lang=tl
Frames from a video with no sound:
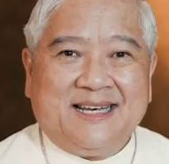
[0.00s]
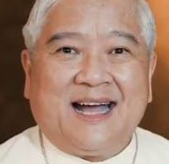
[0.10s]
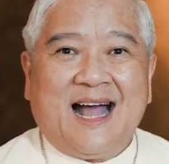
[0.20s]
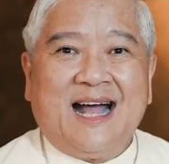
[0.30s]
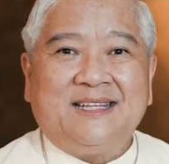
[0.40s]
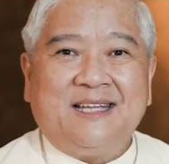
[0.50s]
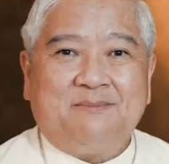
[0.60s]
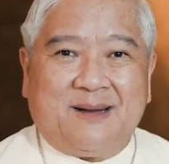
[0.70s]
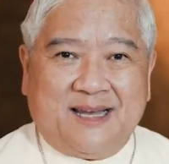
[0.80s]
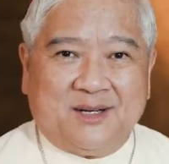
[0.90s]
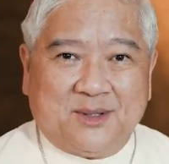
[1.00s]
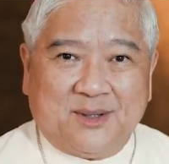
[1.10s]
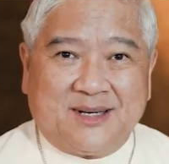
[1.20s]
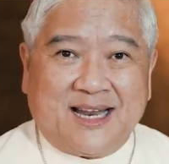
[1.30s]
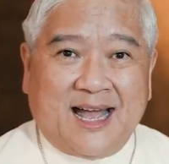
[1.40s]
ng ating
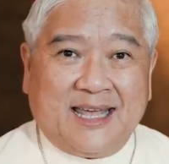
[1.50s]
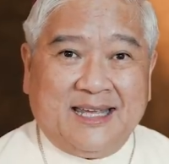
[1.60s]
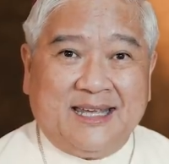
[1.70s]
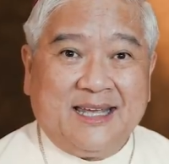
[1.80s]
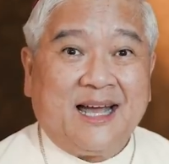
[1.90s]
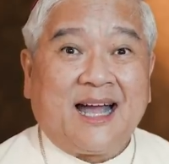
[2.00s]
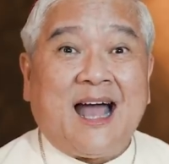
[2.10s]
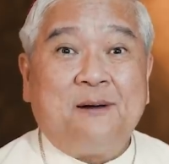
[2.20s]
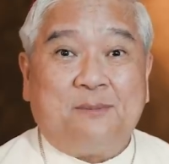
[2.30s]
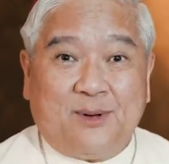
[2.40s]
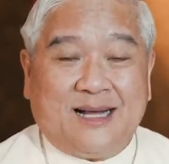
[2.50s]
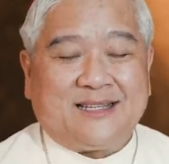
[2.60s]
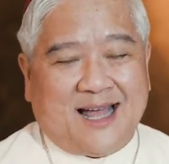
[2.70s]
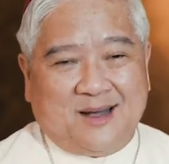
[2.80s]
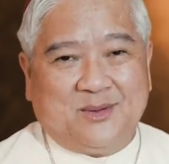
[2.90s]
Panginoon ay
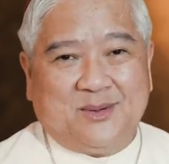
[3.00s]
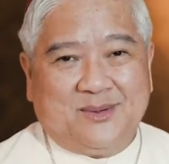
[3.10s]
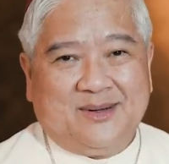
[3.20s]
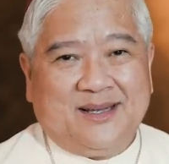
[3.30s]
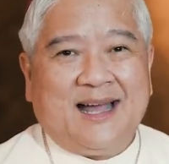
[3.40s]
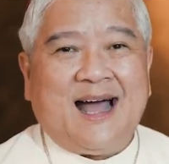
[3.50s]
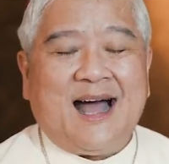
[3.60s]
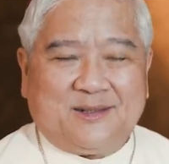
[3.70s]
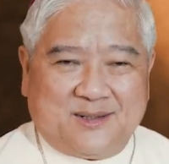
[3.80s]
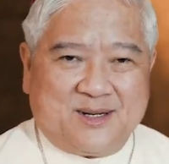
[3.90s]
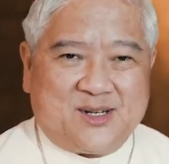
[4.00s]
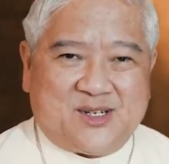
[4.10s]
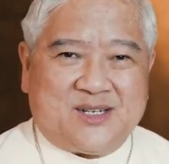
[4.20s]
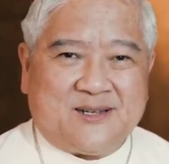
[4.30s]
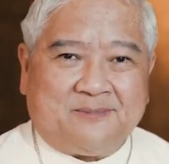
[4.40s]
kapwa-tao,
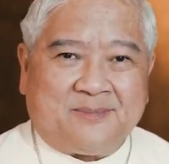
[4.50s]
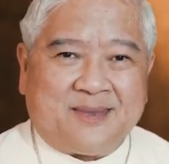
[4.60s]
others.